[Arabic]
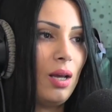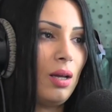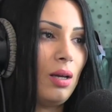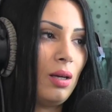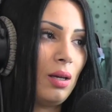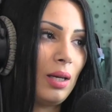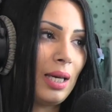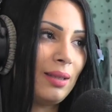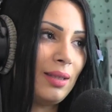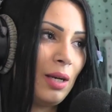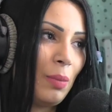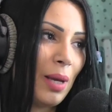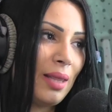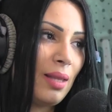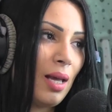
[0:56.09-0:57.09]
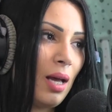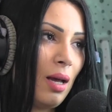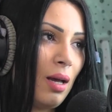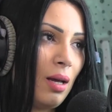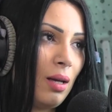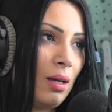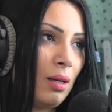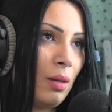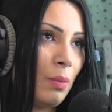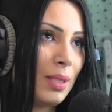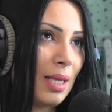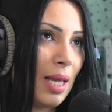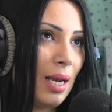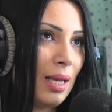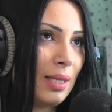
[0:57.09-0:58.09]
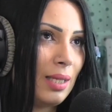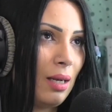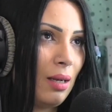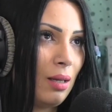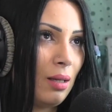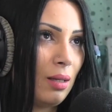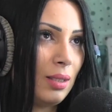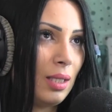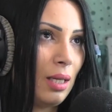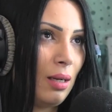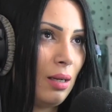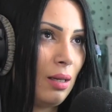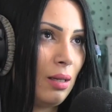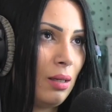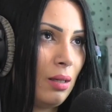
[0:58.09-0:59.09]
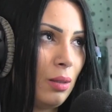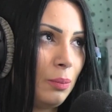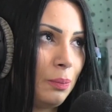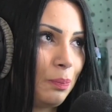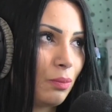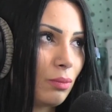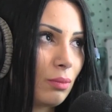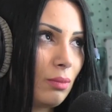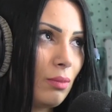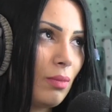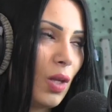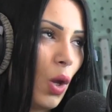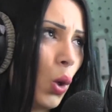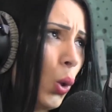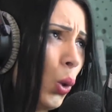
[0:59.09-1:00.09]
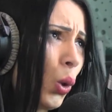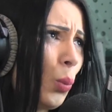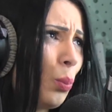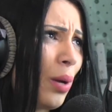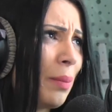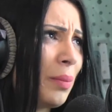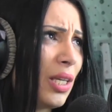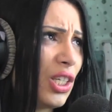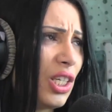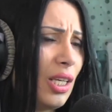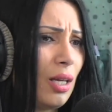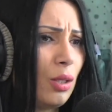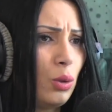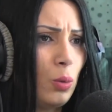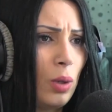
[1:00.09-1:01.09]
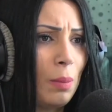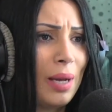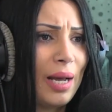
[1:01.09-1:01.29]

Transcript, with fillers: آه كنظن بانها مساله ديال ديال آه، اوروبا ماشي هي الدول